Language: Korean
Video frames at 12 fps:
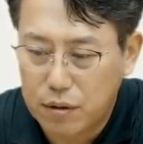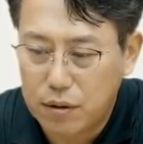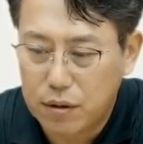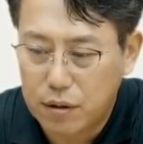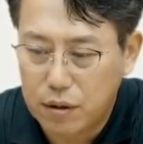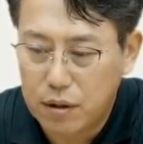
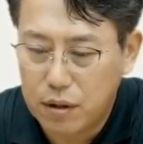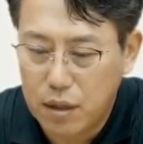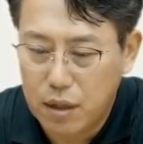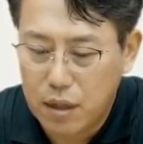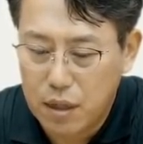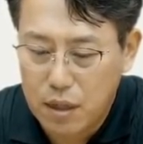이거를
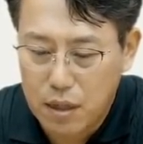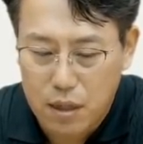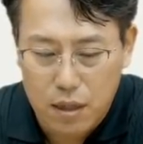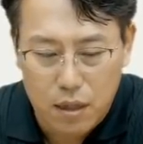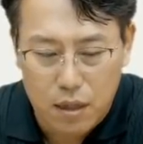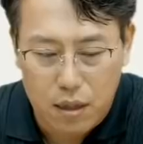
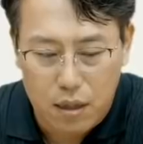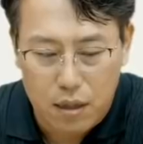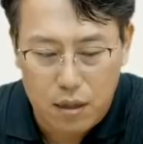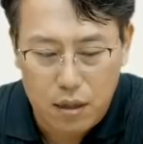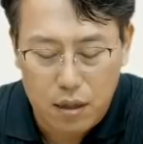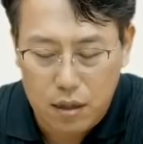
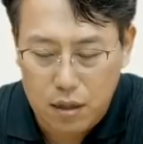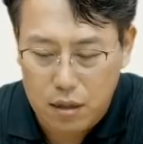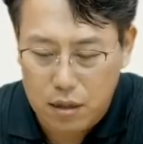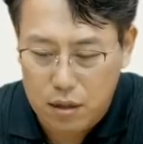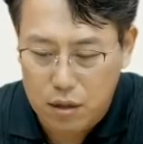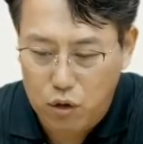1월
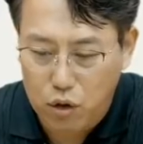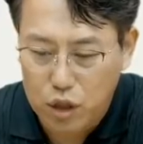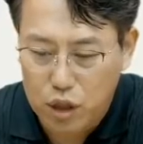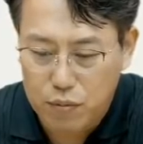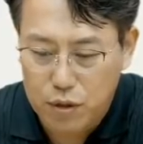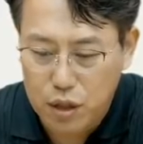
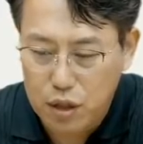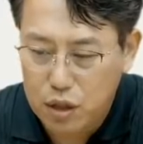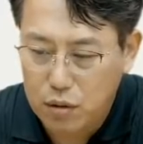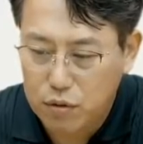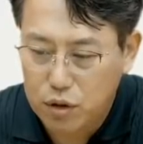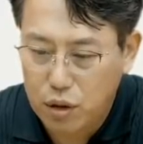
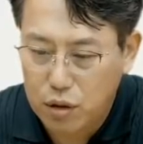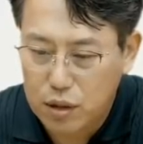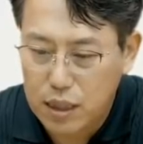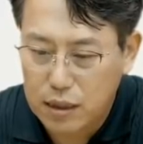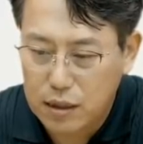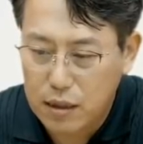27일서부터
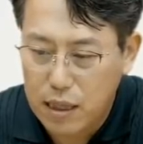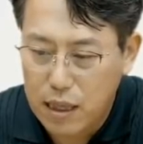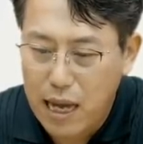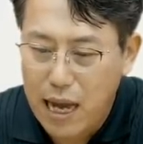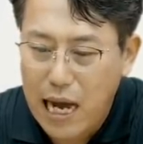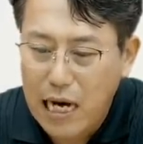그냥
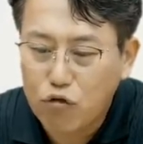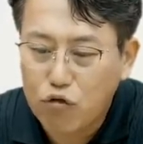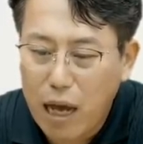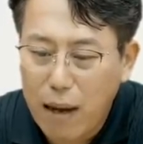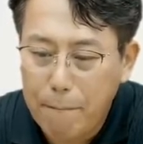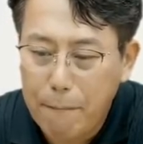
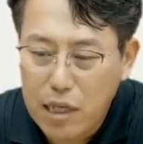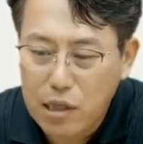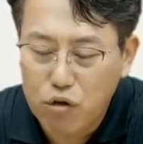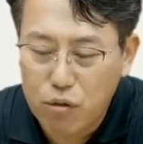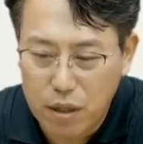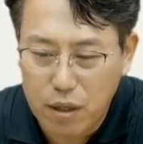하루도 안
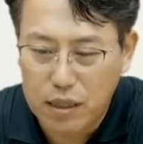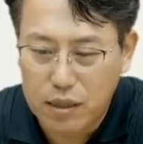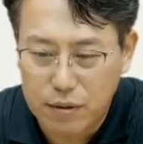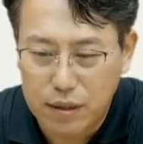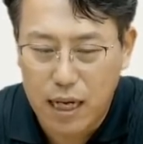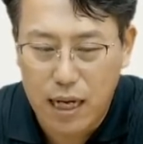빠지고
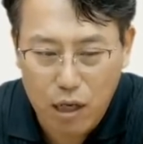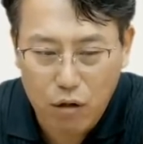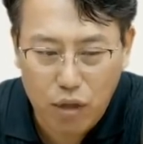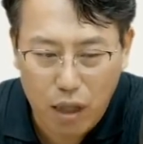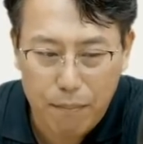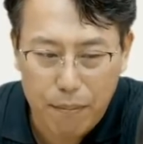빌려갔습니다.
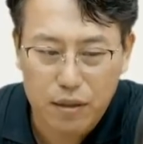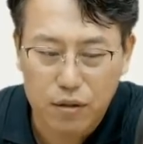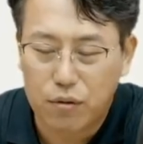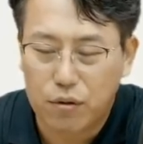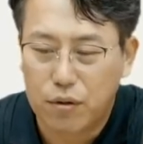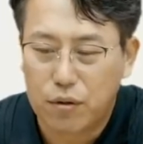하루도 안
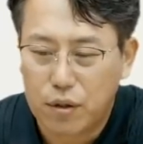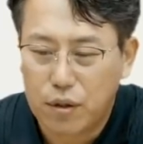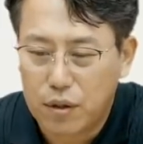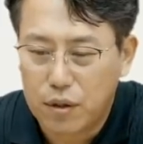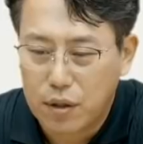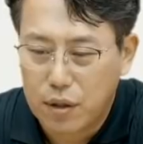빠지고
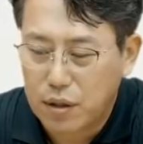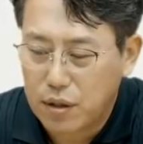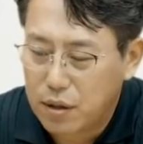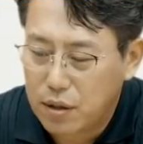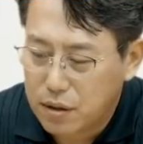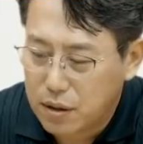
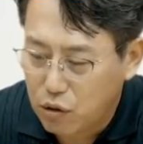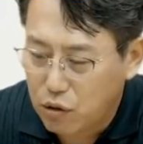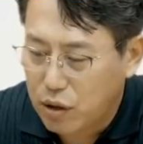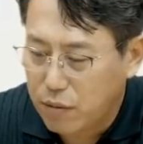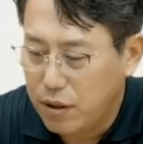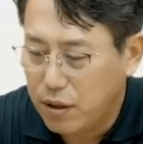
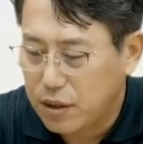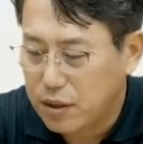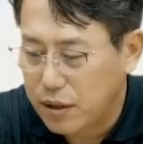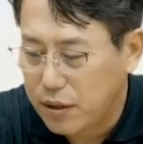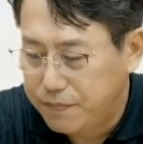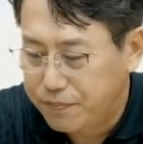계속해서 빌려갔어요.